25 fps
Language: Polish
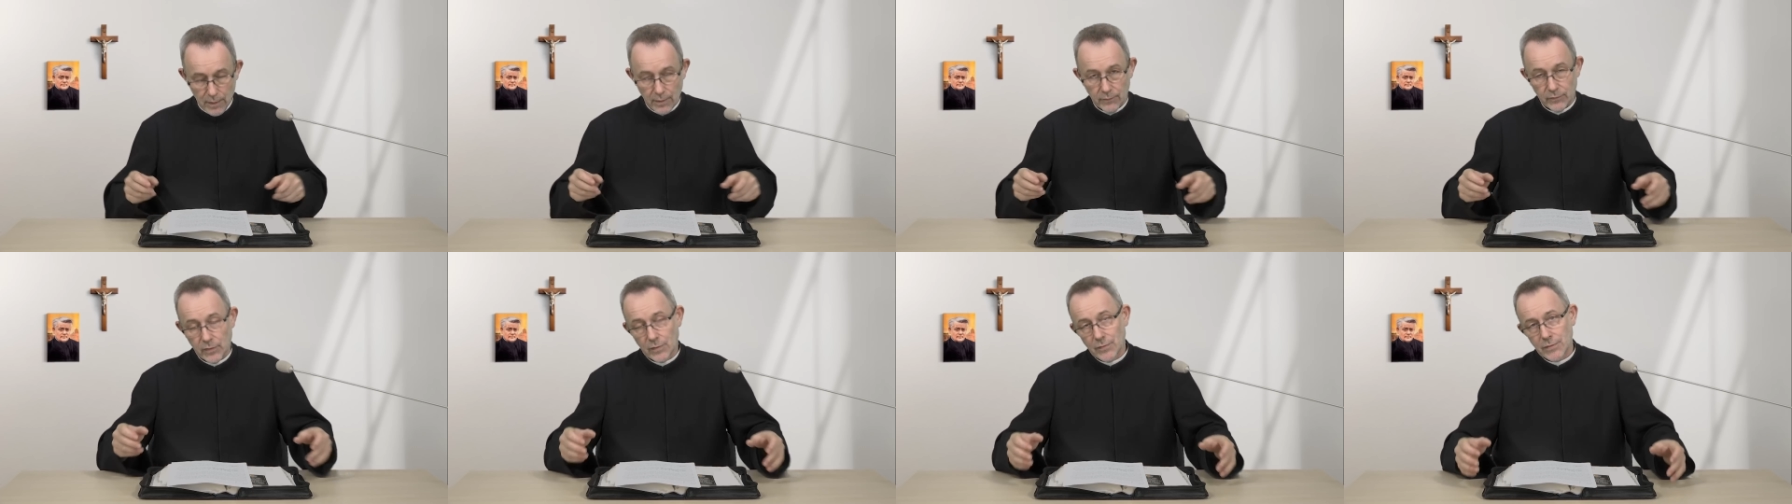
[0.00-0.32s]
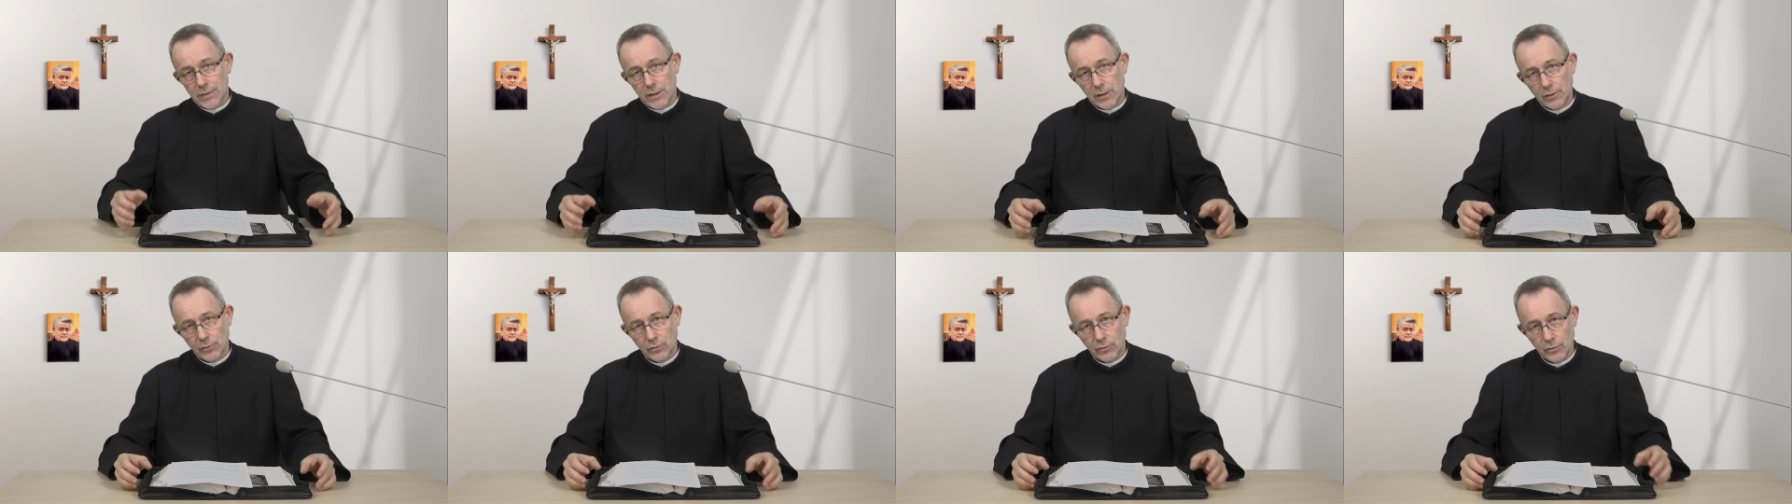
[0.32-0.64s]
W tym
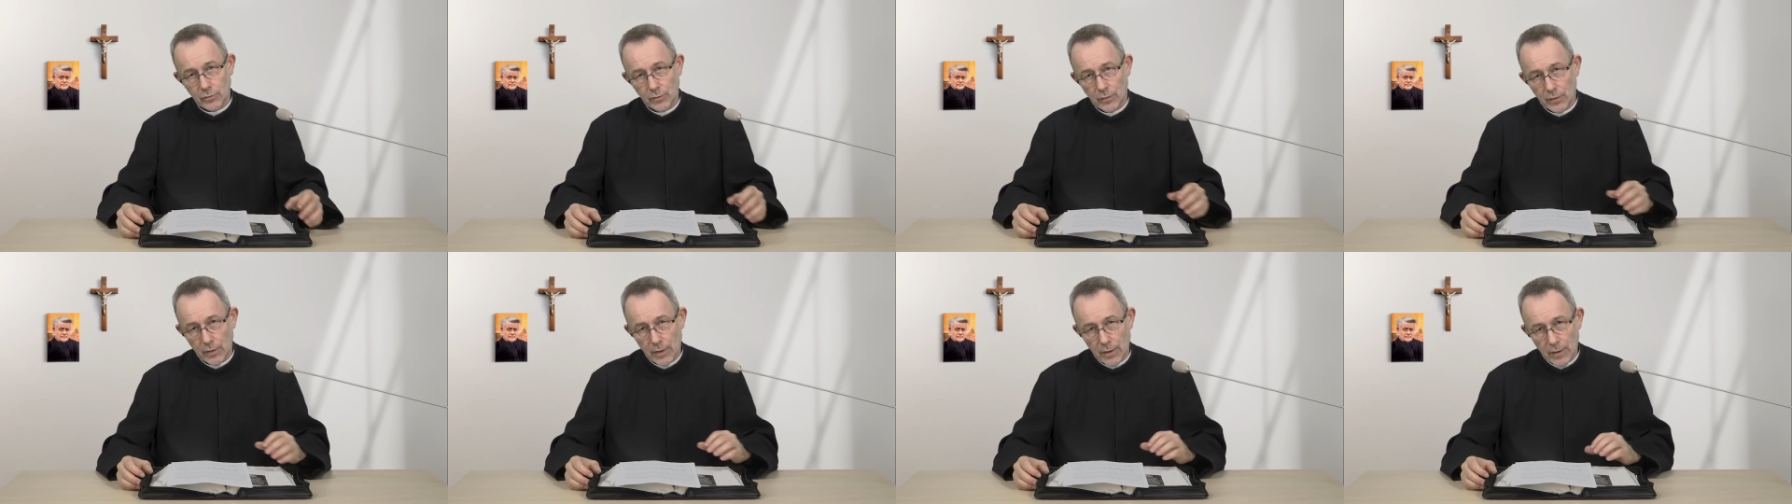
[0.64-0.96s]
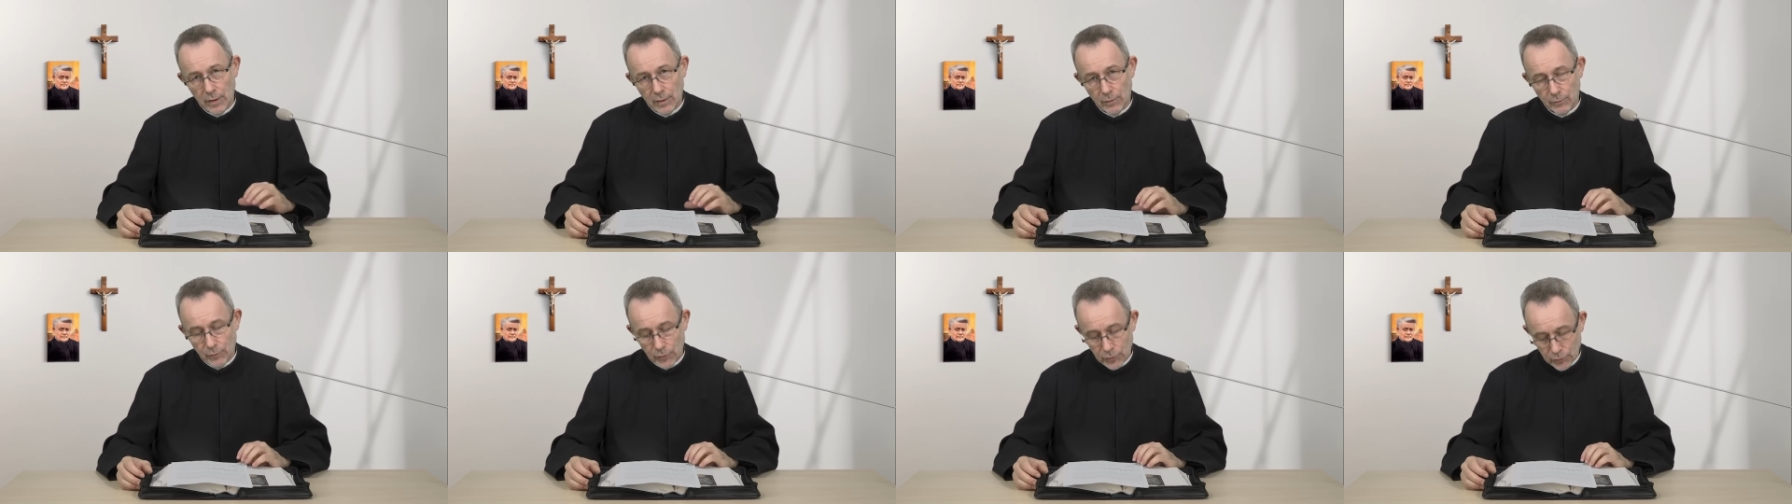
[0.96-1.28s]
celu
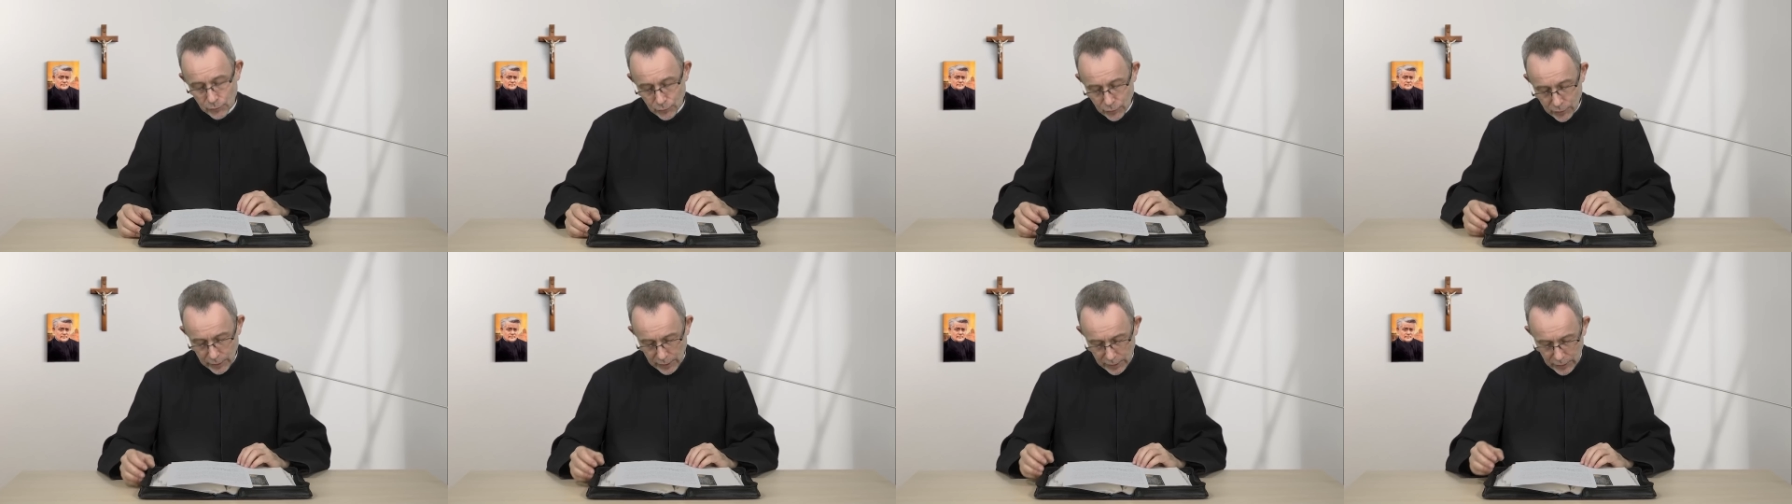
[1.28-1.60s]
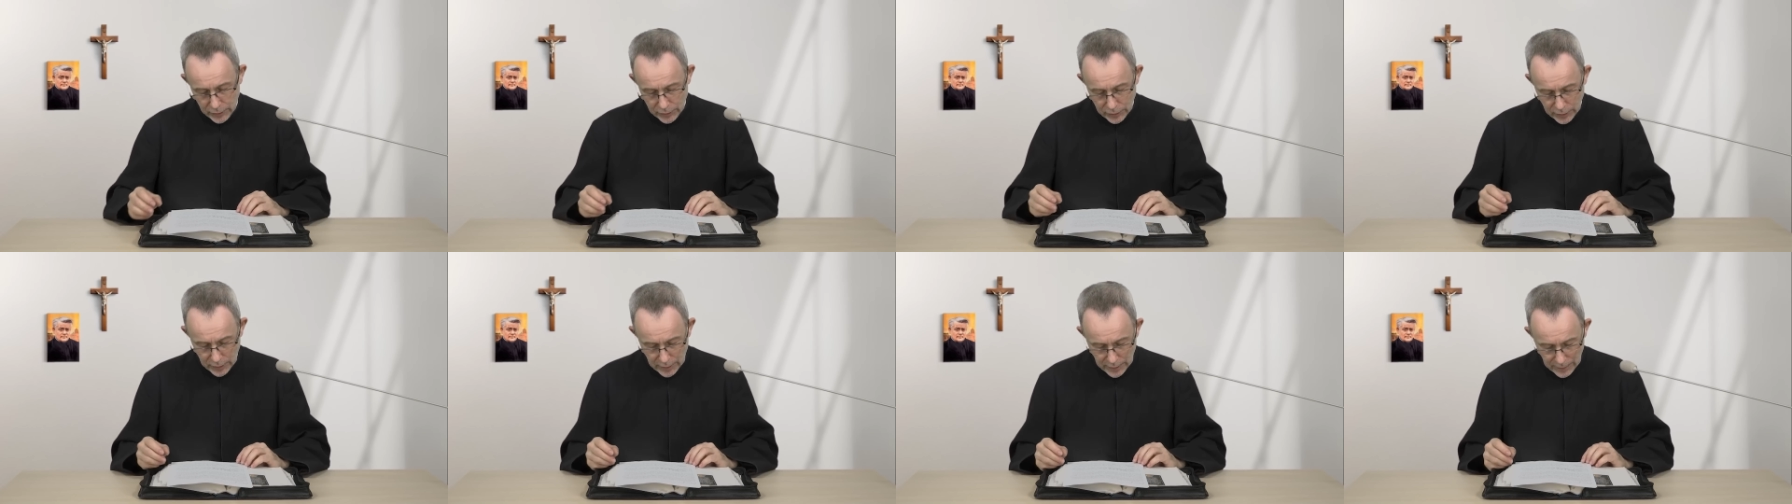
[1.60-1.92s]

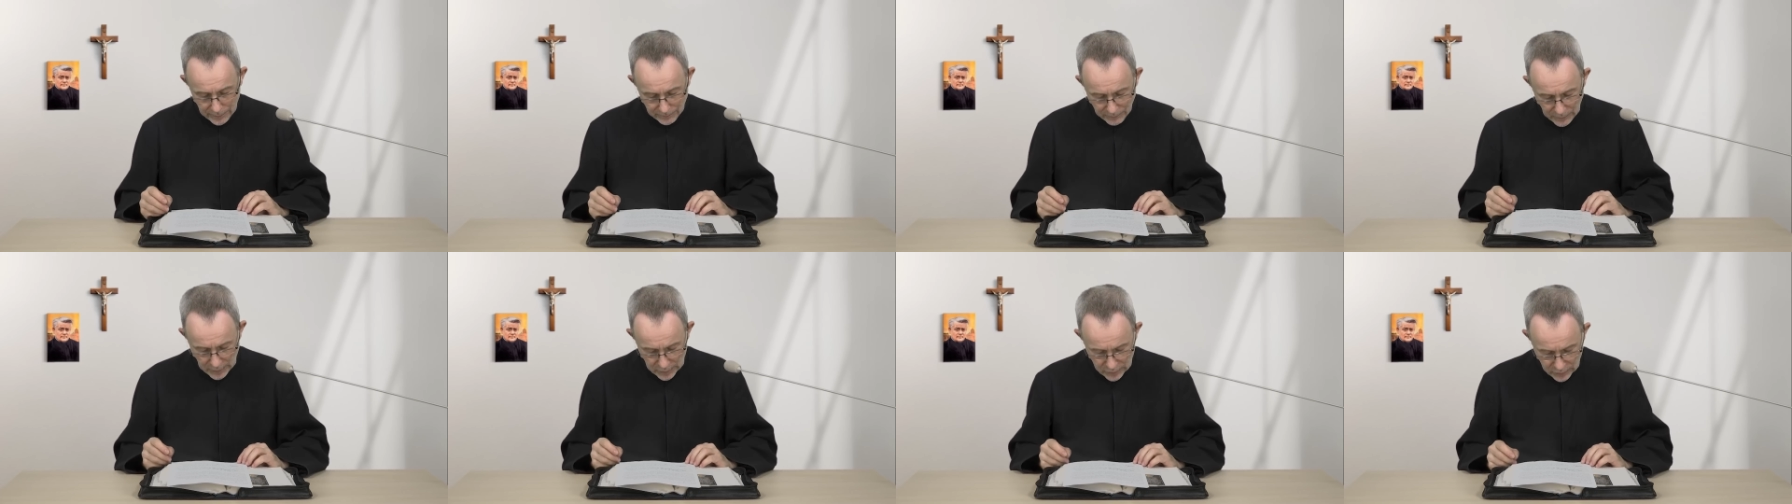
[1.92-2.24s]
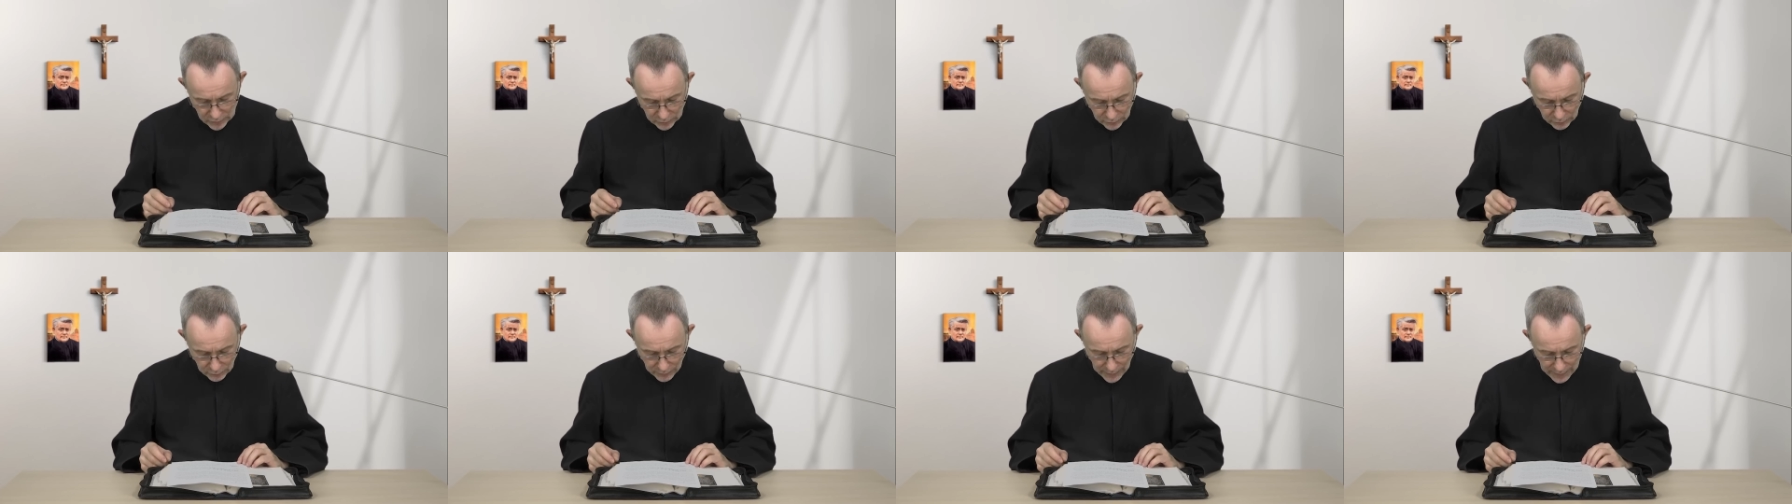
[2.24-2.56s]
posłużyli się
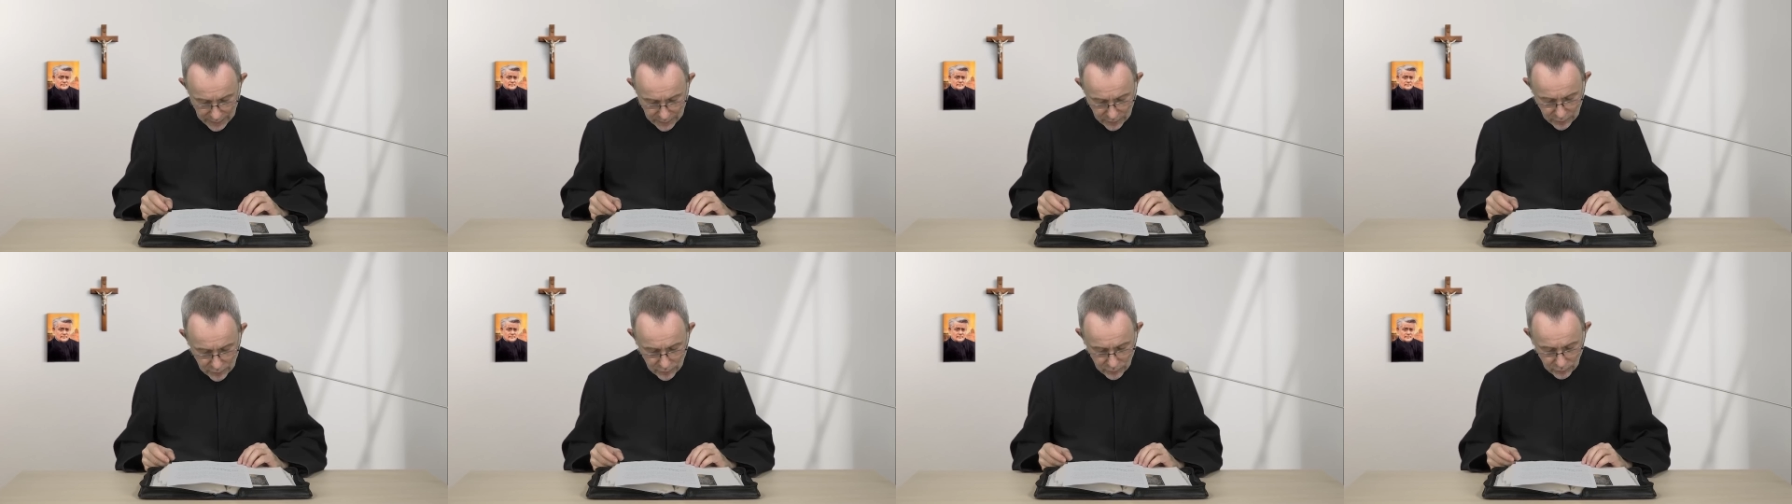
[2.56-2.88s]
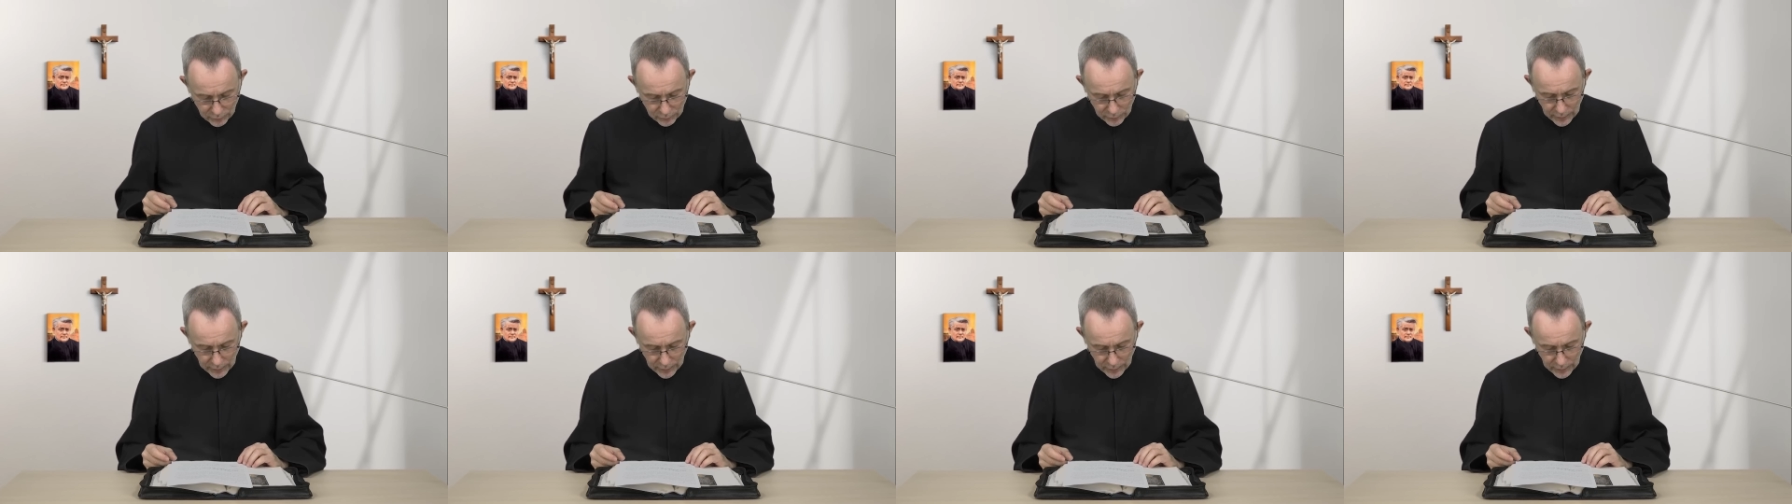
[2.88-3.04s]
sytuacją,